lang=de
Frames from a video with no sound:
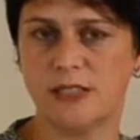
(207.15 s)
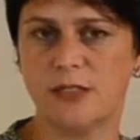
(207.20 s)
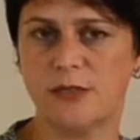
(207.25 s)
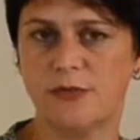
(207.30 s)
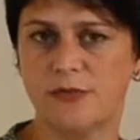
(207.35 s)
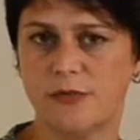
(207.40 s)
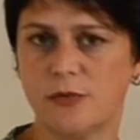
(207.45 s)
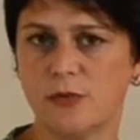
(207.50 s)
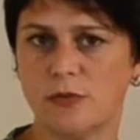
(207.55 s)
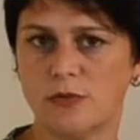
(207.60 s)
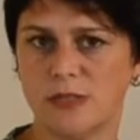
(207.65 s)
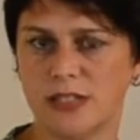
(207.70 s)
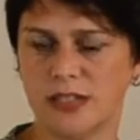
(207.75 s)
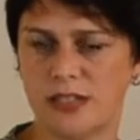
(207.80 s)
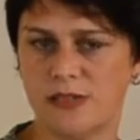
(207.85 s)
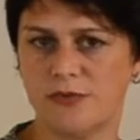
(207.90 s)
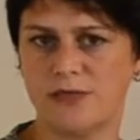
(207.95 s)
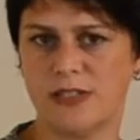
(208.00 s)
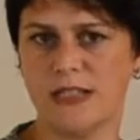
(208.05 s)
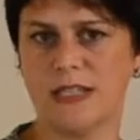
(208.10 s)
die
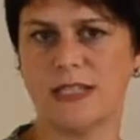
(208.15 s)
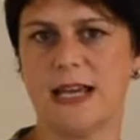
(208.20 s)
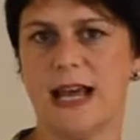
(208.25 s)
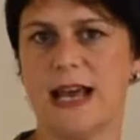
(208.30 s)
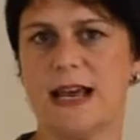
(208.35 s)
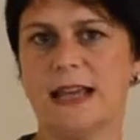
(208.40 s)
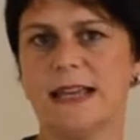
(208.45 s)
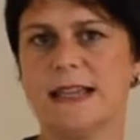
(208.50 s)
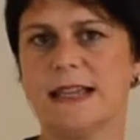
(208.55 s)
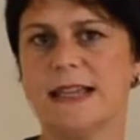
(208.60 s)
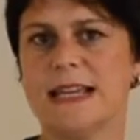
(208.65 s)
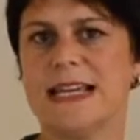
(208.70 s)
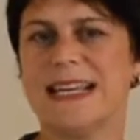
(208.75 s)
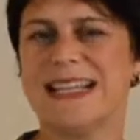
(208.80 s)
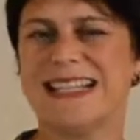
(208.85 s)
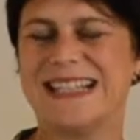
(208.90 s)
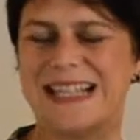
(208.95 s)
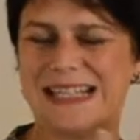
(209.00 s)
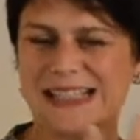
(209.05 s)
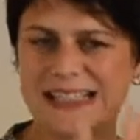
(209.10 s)
Führungskräfte dahin,
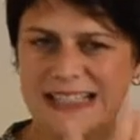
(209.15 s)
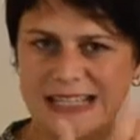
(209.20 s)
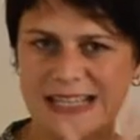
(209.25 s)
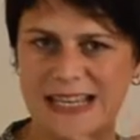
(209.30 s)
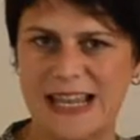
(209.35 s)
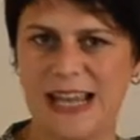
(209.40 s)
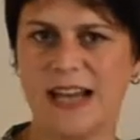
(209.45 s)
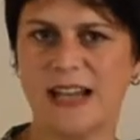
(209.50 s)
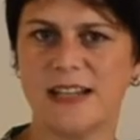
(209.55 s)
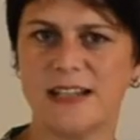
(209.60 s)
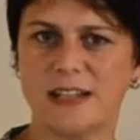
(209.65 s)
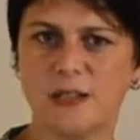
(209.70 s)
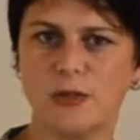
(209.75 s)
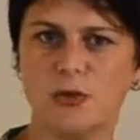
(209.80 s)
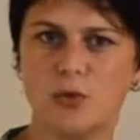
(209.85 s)
dass sie lernen,